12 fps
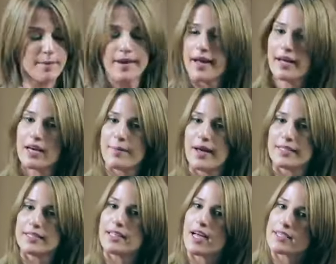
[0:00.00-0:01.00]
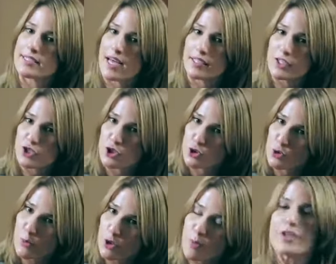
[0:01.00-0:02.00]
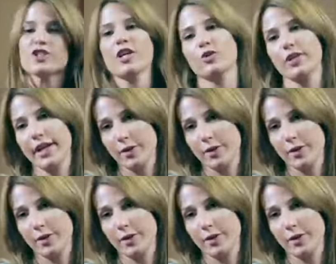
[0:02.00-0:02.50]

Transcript: يبقى انا هكلم حضرتك على الساعه 11 الصبح يوم عشان اخد